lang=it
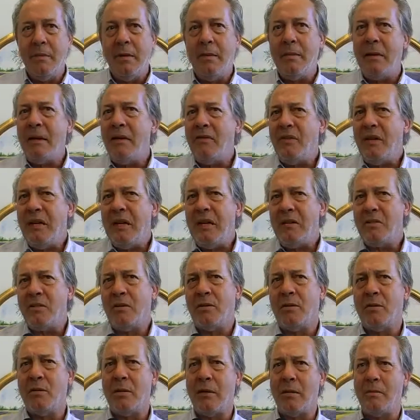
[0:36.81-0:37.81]
Beh, ma la
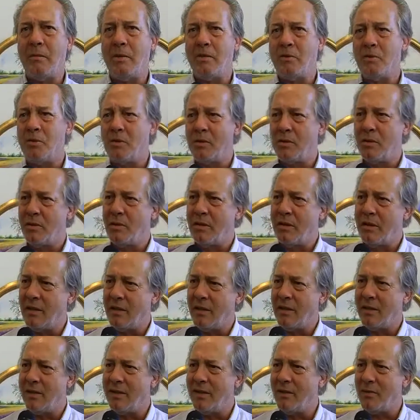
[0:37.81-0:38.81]
Fallaci non ha bisogno
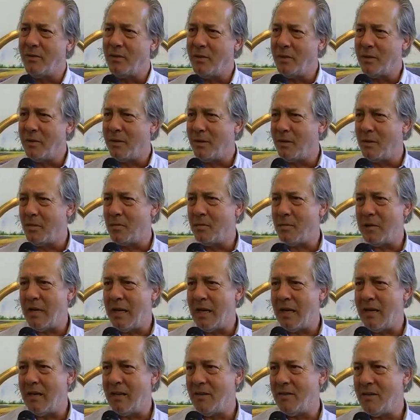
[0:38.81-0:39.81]
di, di fondi comunali,